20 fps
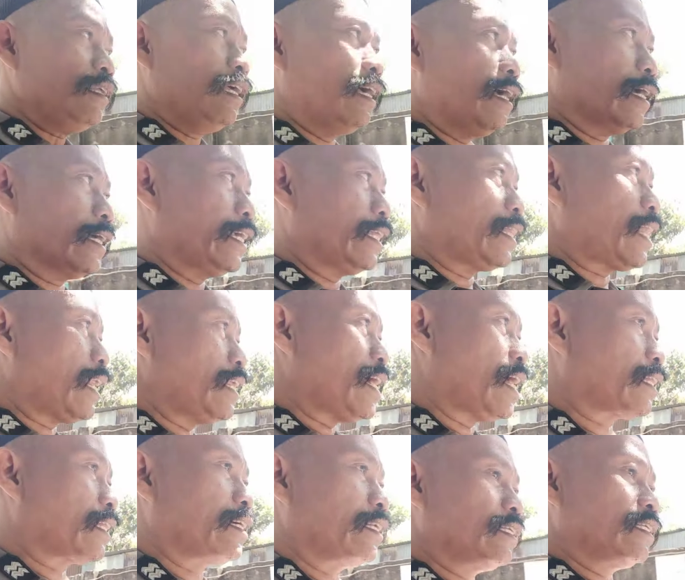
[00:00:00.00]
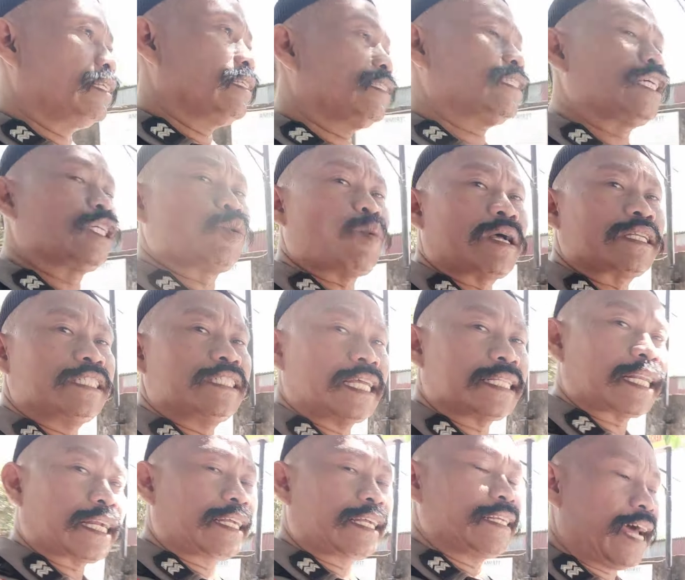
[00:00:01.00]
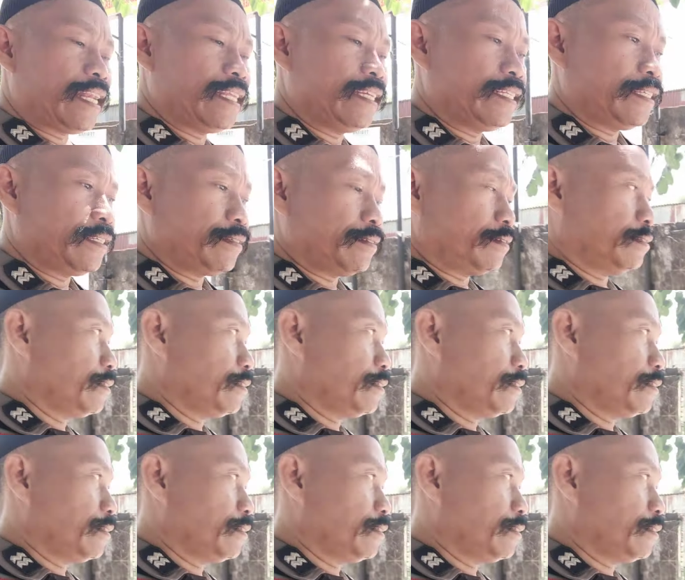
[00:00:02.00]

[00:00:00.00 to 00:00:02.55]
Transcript: Nah, kita lihatkan situasinya terkendali ini.